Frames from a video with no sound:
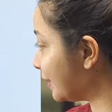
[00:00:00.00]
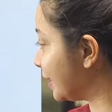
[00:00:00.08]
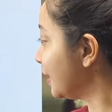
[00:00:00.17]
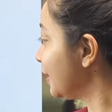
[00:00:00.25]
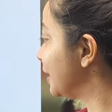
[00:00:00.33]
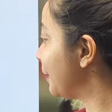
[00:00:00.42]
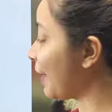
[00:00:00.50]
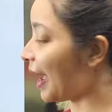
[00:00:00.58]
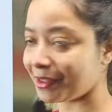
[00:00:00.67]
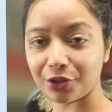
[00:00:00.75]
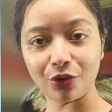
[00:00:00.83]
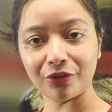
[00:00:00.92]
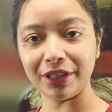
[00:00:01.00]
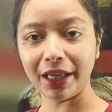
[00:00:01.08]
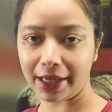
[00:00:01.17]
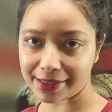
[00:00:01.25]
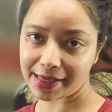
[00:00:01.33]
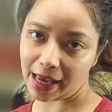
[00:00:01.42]
দেন দি প্যাটার্ন অফ দি
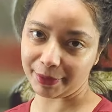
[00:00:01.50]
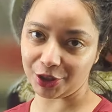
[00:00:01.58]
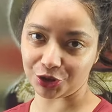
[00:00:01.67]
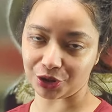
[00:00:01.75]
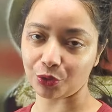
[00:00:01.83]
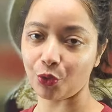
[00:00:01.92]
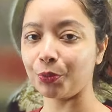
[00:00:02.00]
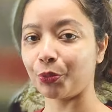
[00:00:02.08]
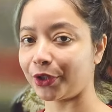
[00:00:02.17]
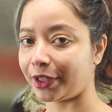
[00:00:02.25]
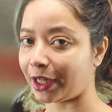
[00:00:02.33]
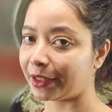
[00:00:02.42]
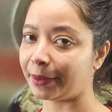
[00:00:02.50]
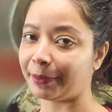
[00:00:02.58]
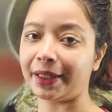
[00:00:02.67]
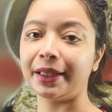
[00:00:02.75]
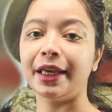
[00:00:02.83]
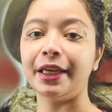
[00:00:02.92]
এক্সামিনেশন কোন পরীক্ষা
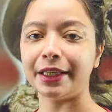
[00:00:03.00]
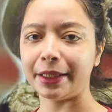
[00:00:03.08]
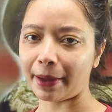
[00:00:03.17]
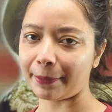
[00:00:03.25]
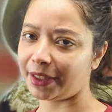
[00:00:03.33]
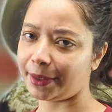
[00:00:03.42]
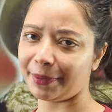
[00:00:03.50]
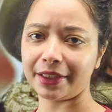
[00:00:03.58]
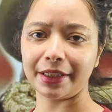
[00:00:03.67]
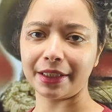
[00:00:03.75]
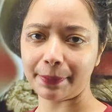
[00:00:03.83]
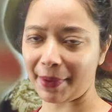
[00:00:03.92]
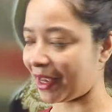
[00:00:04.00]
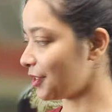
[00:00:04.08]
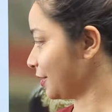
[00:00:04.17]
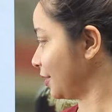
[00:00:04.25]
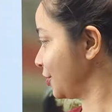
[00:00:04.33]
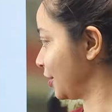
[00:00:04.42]
দেবে কিভাবে দেবে কি কি
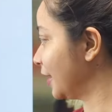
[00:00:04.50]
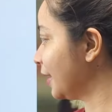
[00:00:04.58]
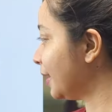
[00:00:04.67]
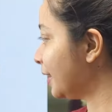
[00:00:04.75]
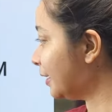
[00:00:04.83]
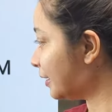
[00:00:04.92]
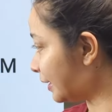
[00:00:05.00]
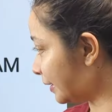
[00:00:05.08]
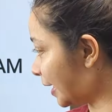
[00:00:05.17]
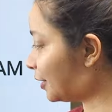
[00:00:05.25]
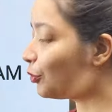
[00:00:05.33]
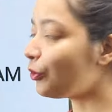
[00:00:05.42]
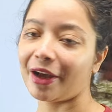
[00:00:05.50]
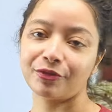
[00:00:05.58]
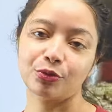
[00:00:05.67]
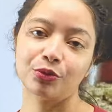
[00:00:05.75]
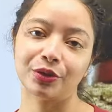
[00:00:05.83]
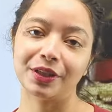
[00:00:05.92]
প্যাটার্ন আছে দেন হ্যাভ
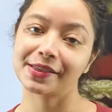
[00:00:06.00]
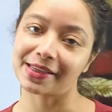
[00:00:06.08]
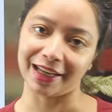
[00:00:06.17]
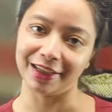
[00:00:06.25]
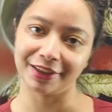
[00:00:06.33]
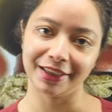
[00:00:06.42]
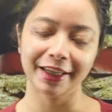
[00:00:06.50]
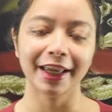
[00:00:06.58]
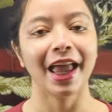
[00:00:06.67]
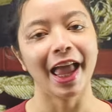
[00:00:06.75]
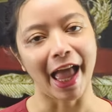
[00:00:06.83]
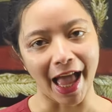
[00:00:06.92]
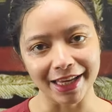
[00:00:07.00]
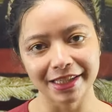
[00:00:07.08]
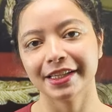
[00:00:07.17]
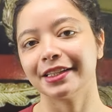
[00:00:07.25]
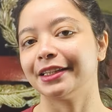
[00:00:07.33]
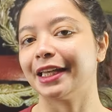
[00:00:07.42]
টু নো দিস স্যালারি অ্যান্ড
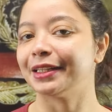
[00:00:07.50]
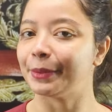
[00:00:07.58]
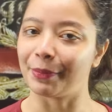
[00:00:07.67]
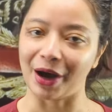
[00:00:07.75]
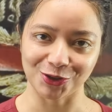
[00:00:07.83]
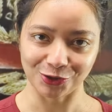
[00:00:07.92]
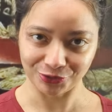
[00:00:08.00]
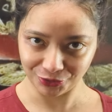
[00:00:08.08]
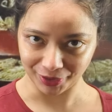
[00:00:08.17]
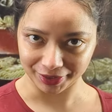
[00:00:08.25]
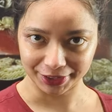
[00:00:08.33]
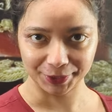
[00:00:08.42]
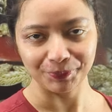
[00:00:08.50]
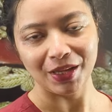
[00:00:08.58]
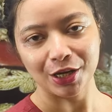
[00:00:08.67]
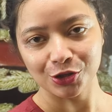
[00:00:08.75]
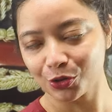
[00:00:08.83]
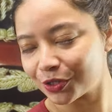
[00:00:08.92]
দেন দি পার্ট অফ ট্রেনিং
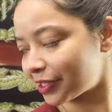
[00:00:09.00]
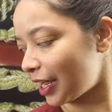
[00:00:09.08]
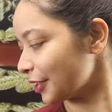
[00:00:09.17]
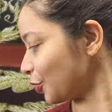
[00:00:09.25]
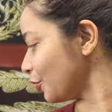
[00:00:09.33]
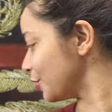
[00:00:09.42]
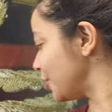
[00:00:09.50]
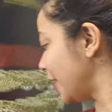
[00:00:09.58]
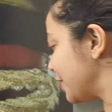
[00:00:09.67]
সো স্টার্ট করছি